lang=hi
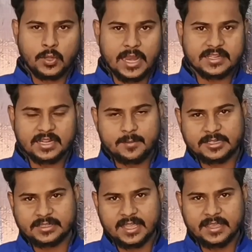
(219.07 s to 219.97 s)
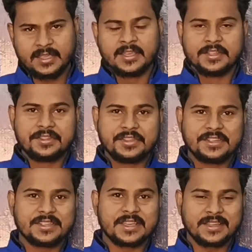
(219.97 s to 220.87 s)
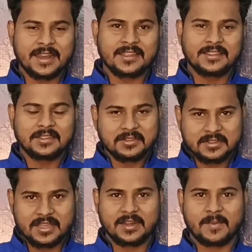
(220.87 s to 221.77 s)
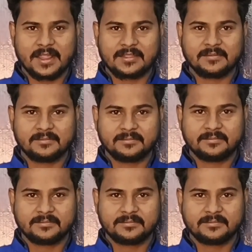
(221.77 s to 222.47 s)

तो आज के लिए बस इतना ही दीजिए इजाजत धन्यवाद